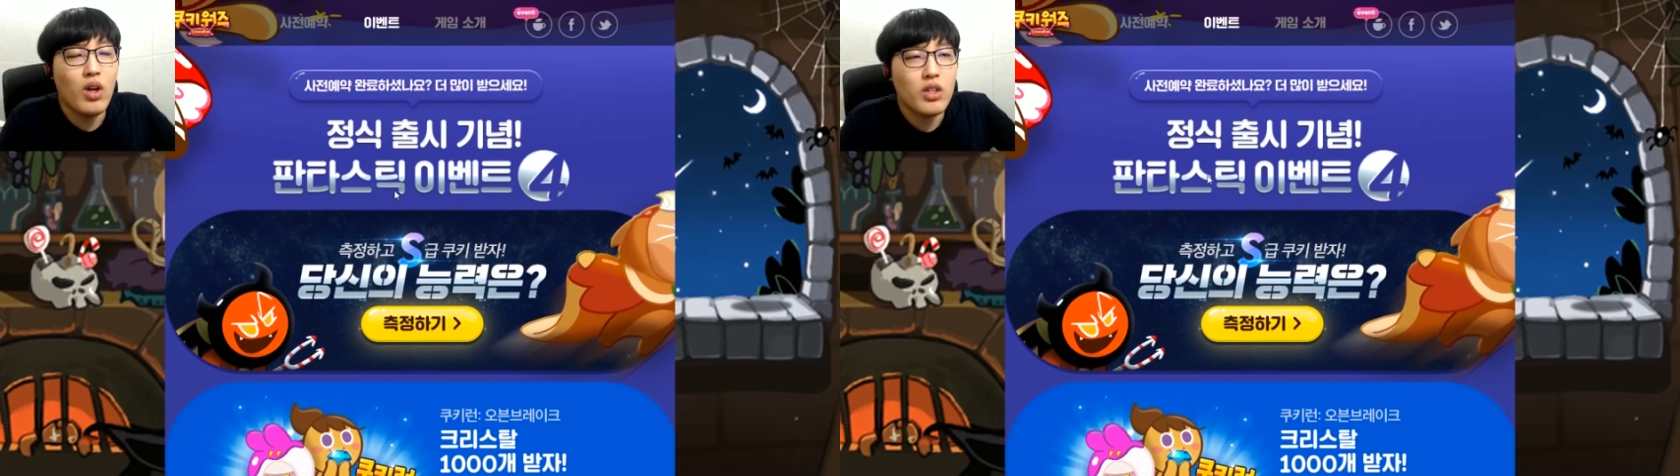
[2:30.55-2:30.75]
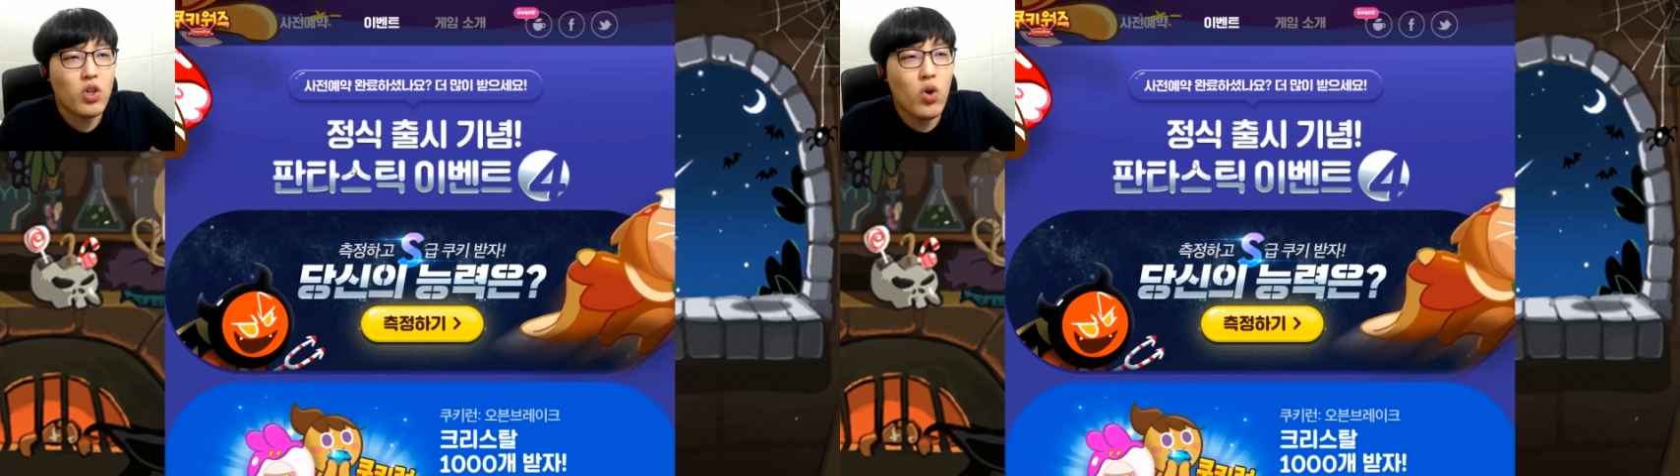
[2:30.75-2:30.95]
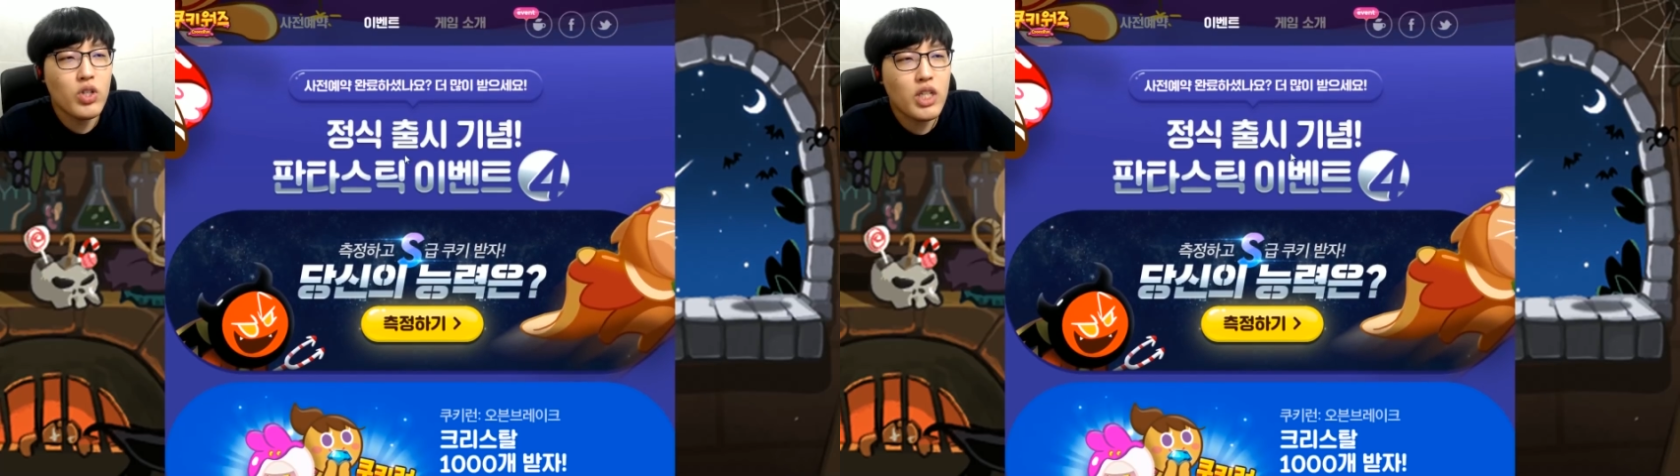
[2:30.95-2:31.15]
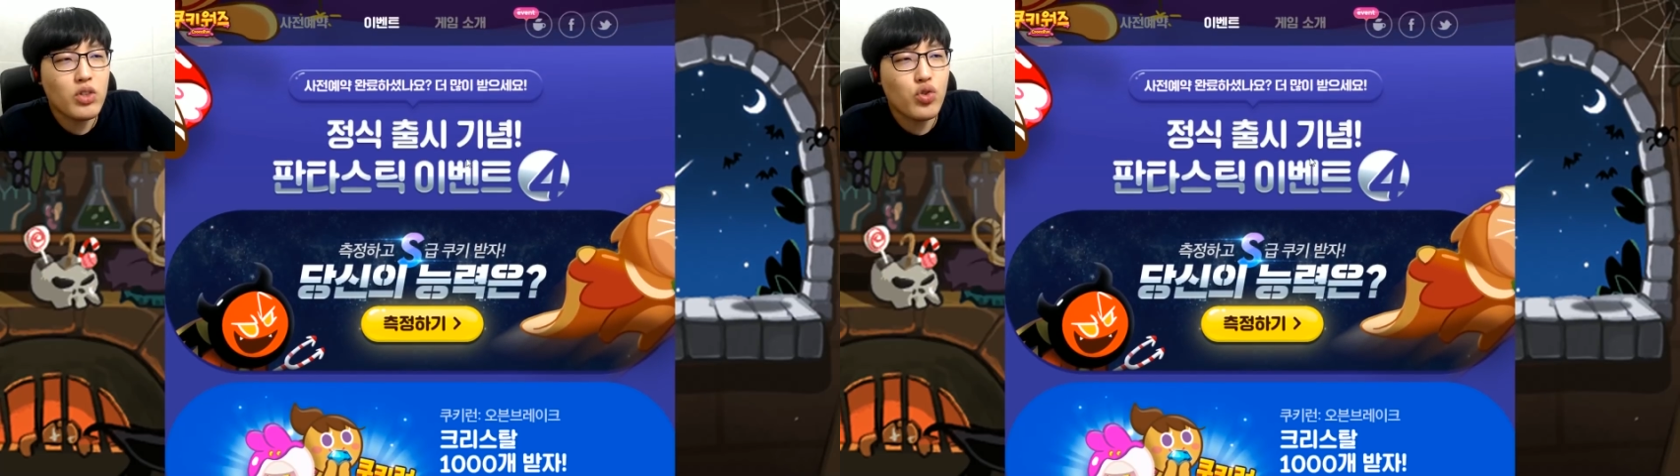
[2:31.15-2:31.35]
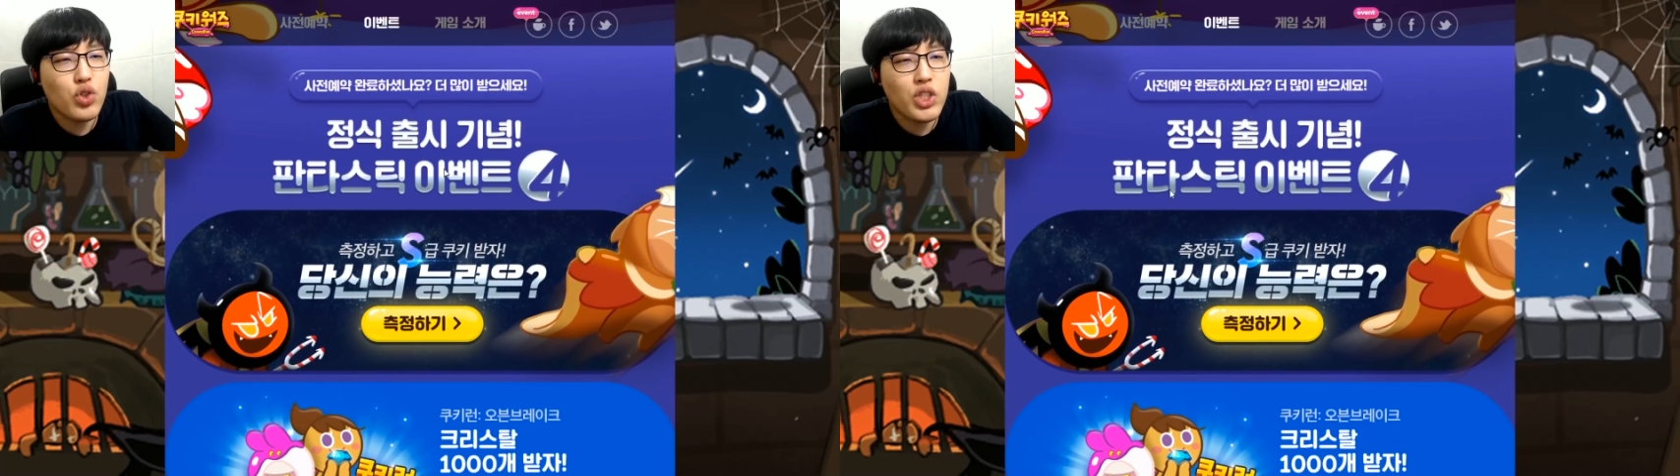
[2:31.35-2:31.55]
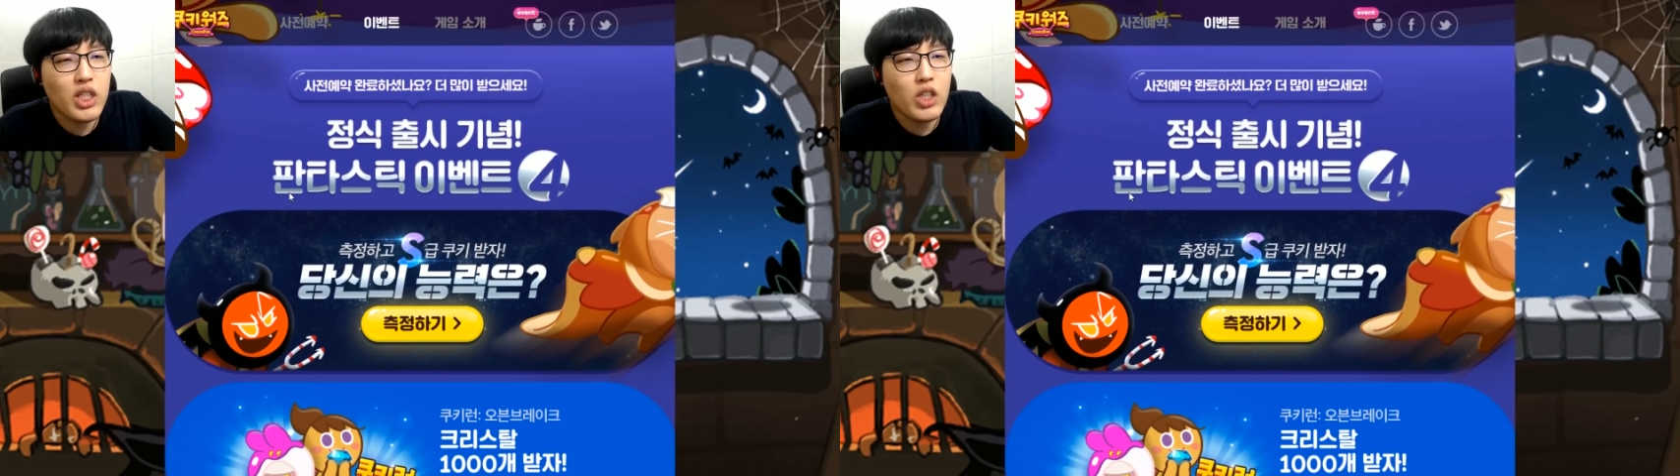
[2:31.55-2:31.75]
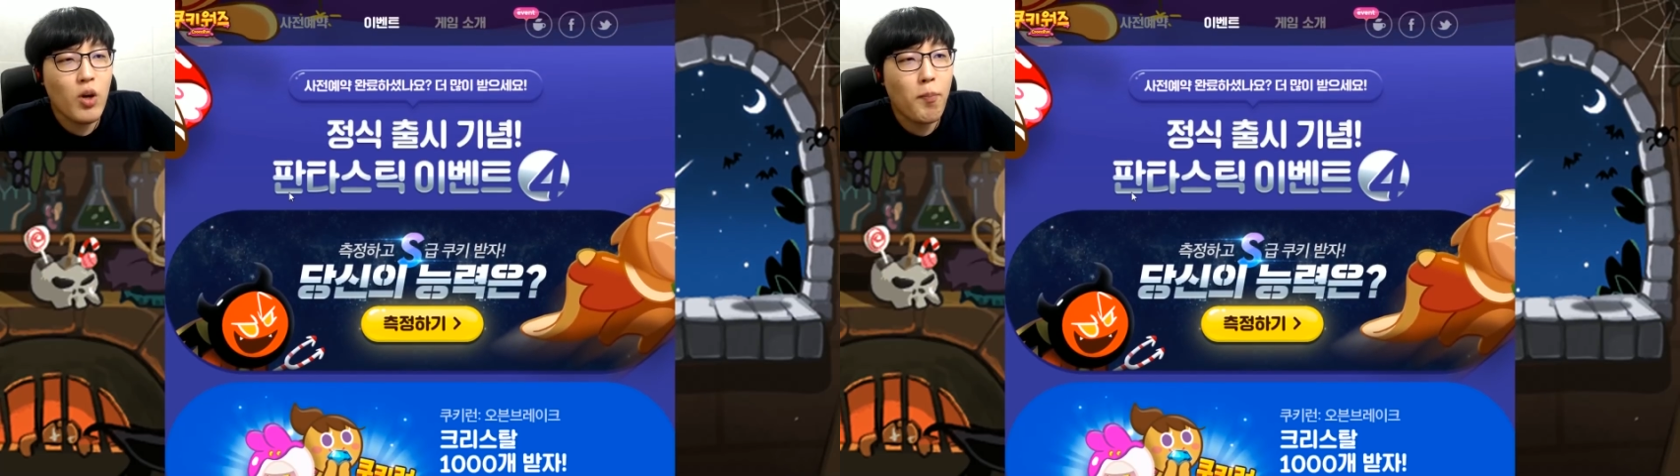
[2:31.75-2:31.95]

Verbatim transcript: 정식 출시 기념